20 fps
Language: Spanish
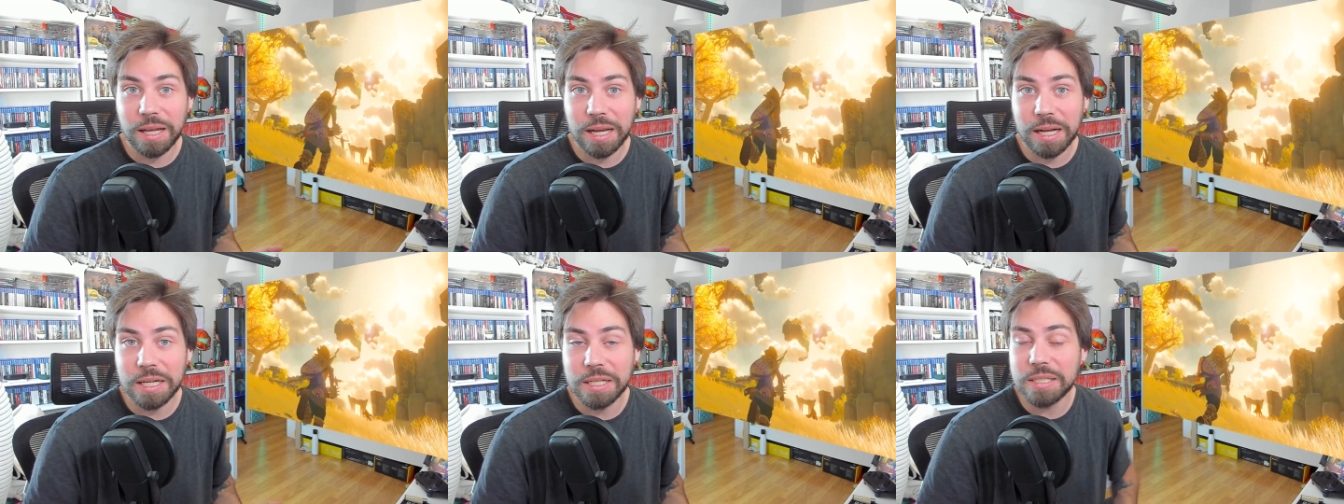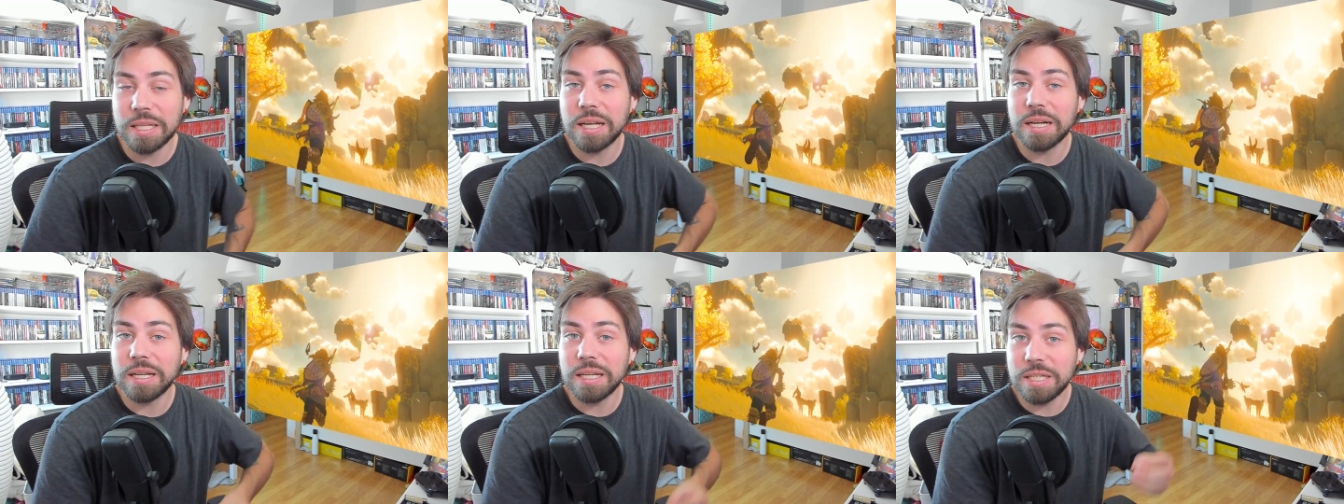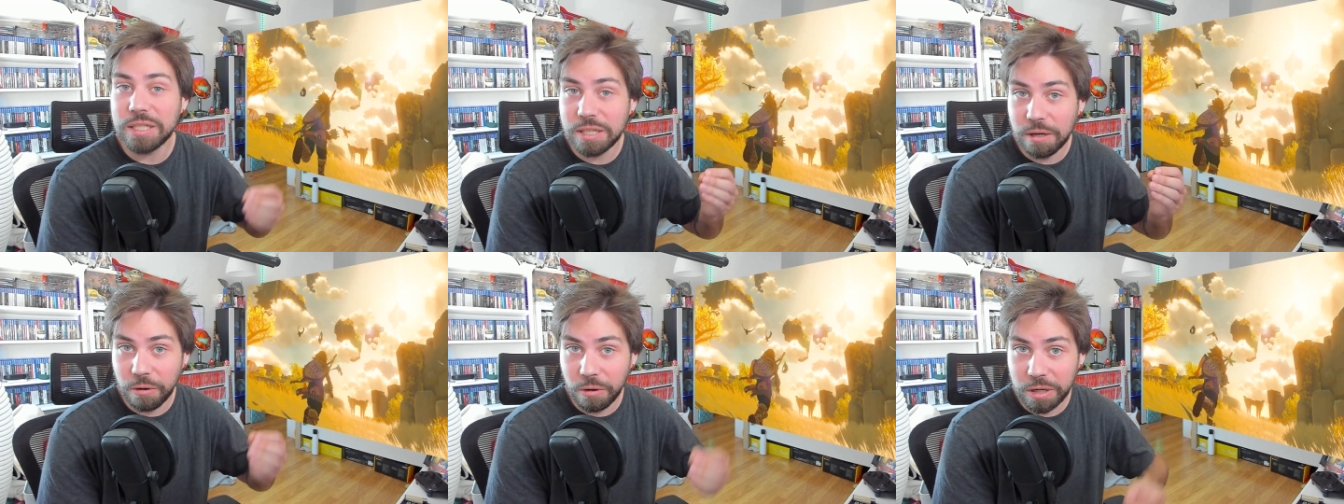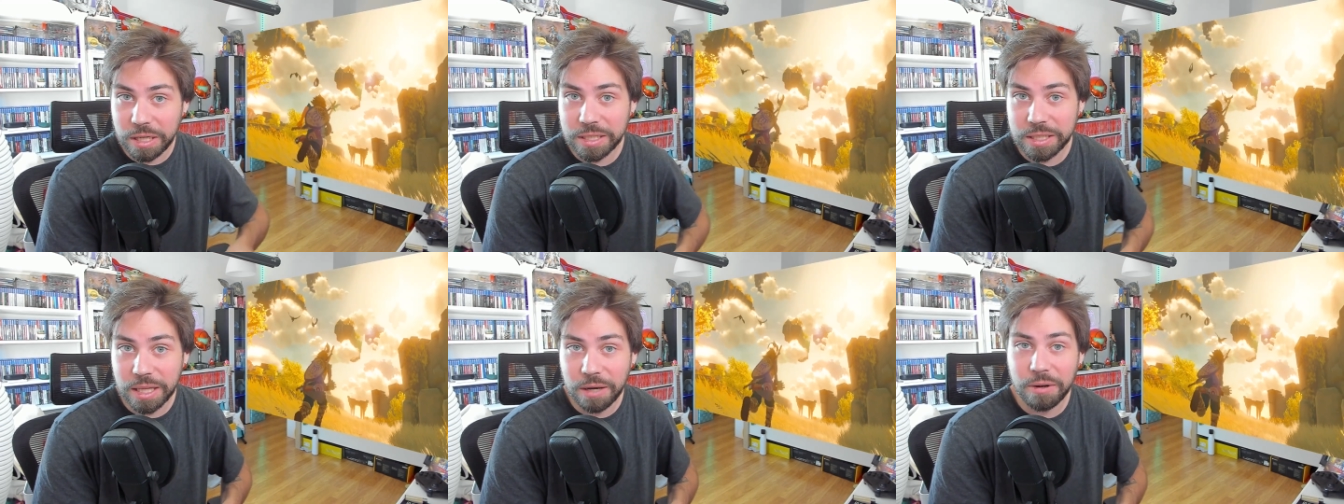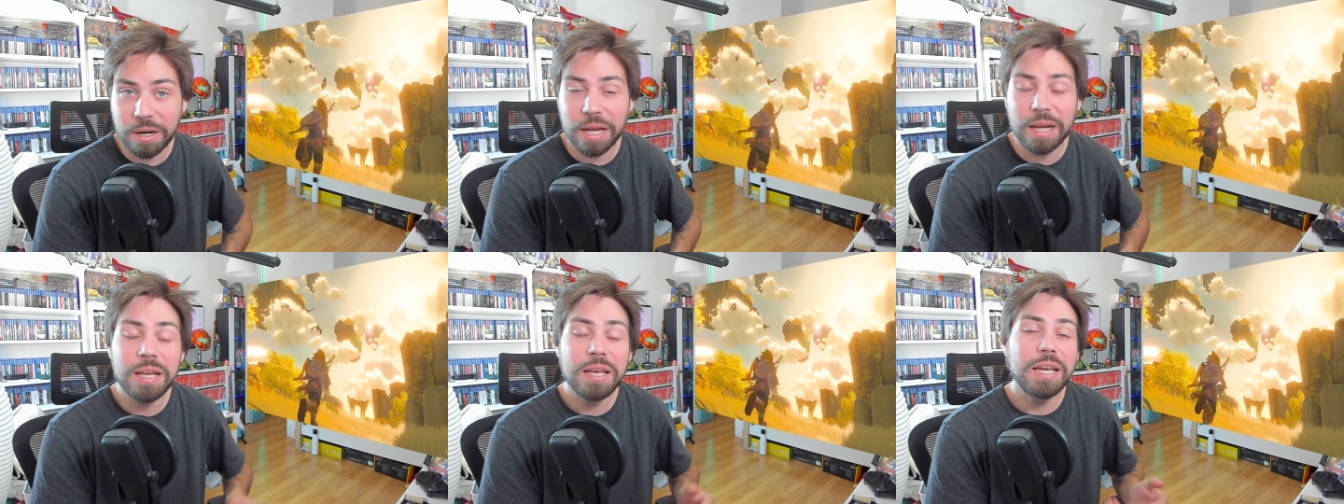que listar, y si lo lista
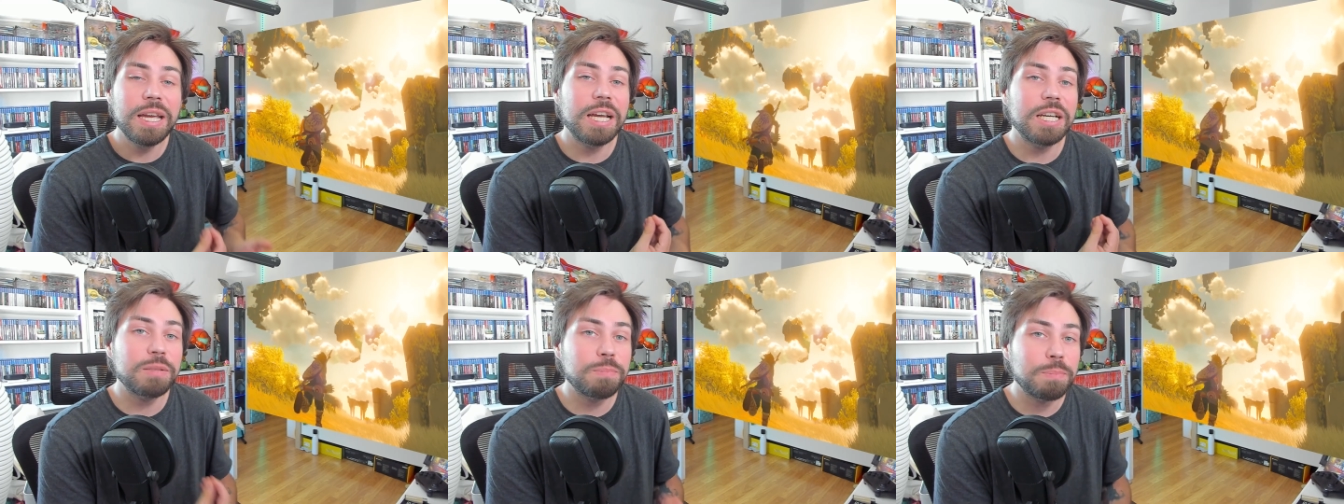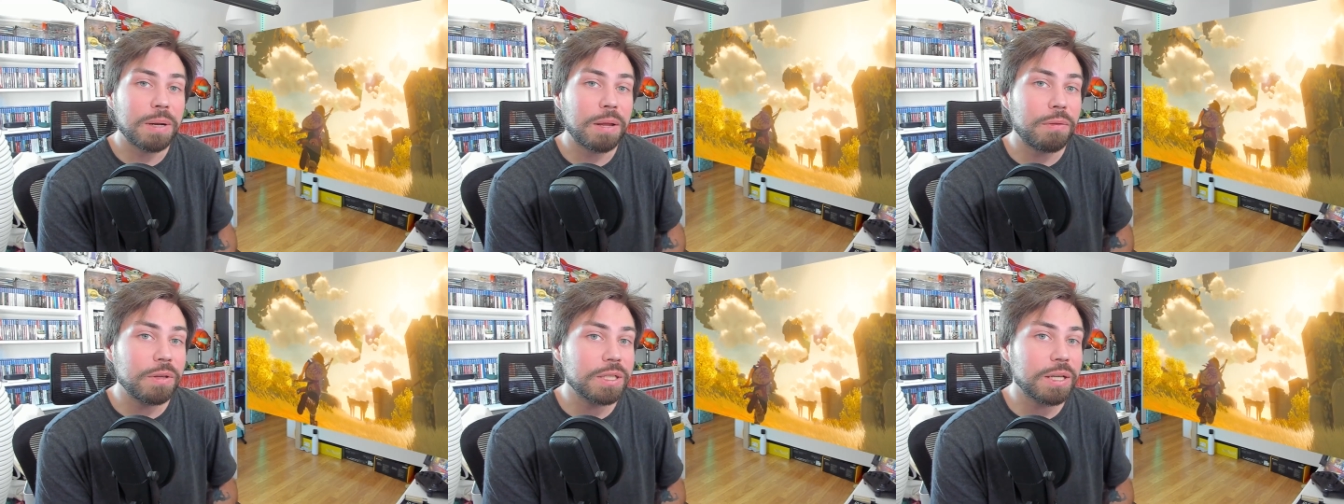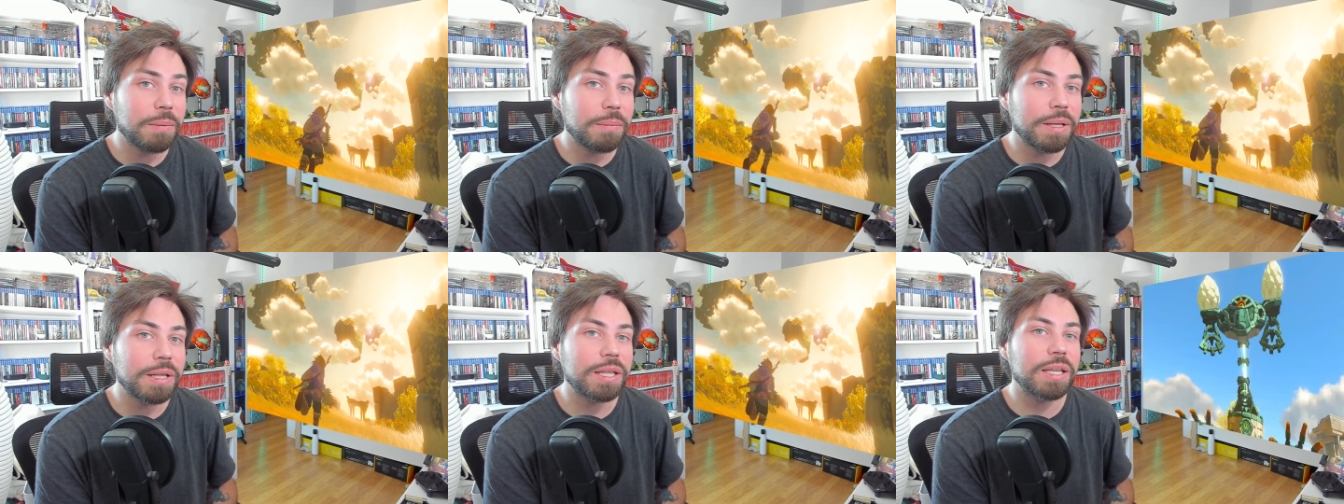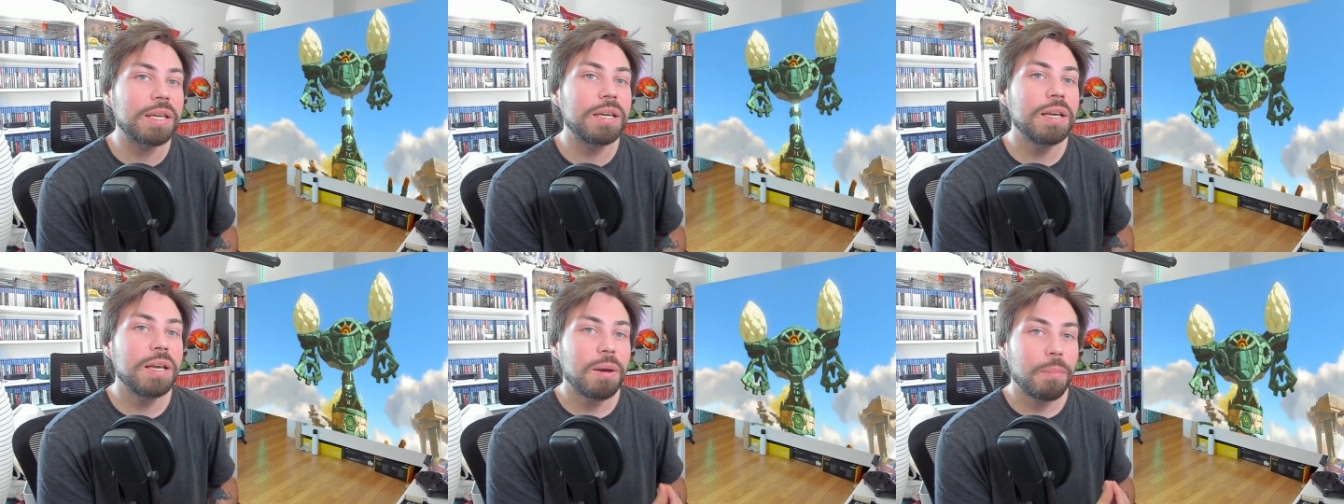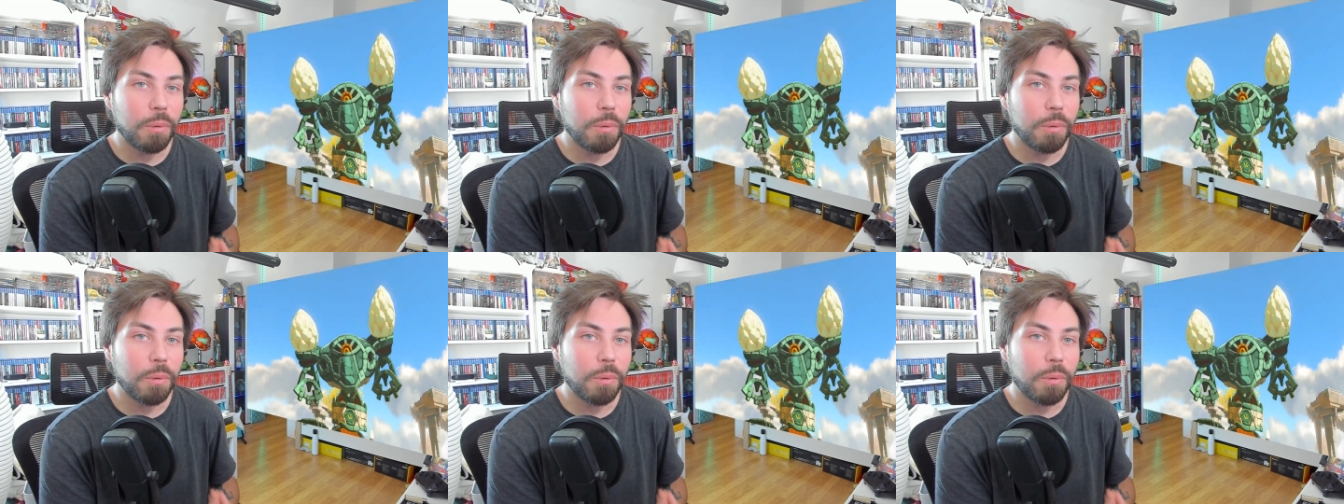ahora es precisamente